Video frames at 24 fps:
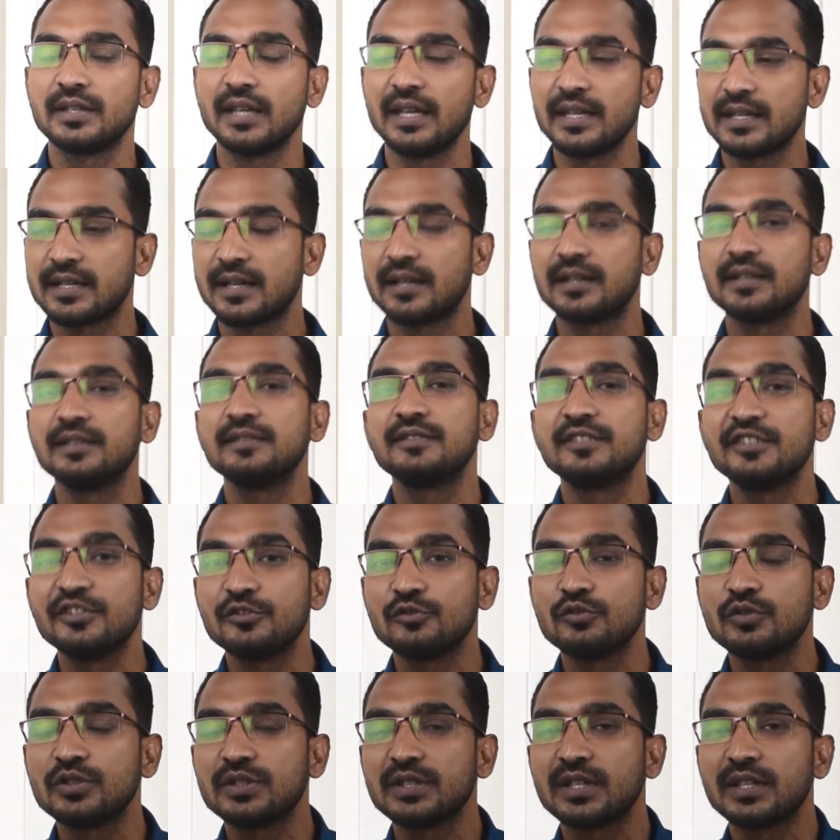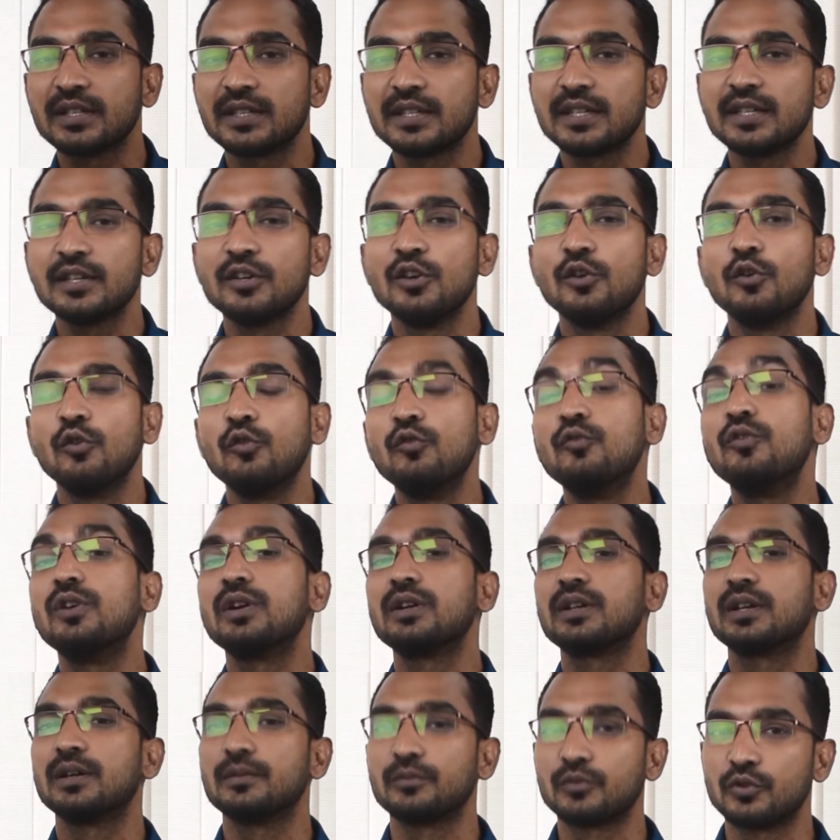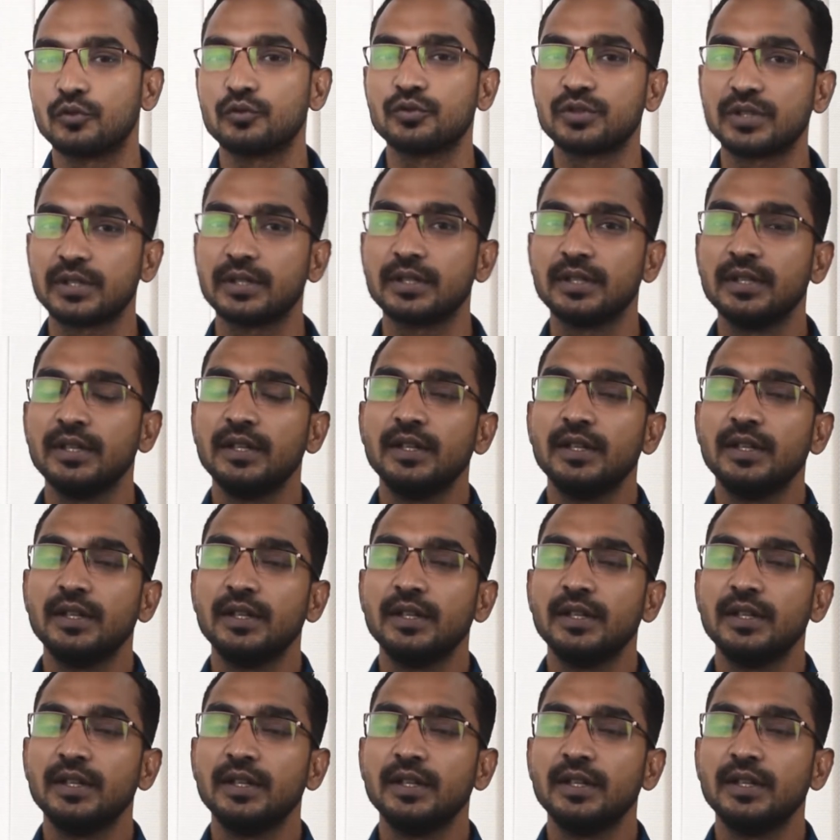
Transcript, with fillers: এই কারেন্ট সিচুয়েশানকে ওভারকাম করছে